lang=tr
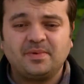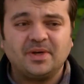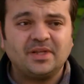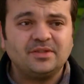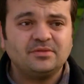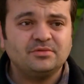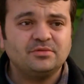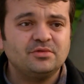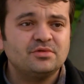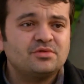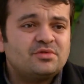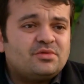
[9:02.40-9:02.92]
Ben
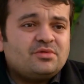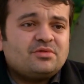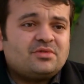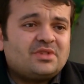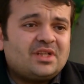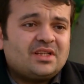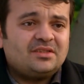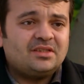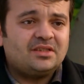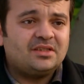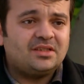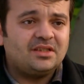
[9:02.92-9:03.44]

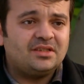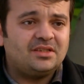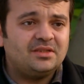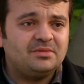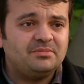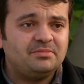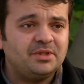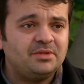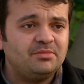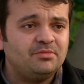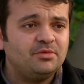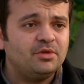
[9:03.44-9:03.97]
üzüntüden ne
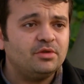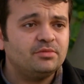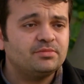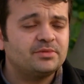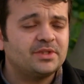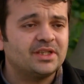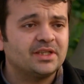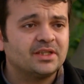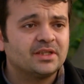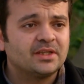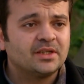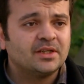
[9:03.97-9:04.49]
dediğimi bilmiyorum
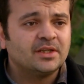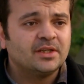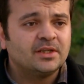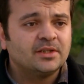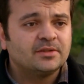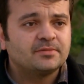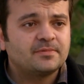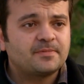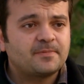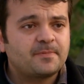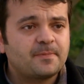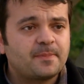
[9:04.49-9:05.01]
ki.
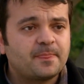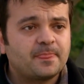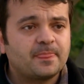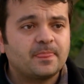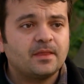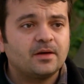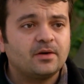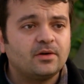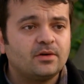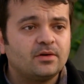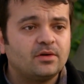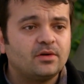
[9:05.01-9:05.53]

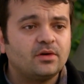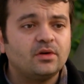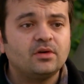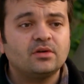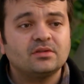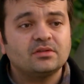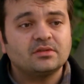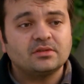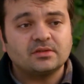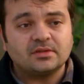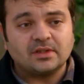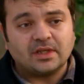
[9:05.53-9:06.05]
O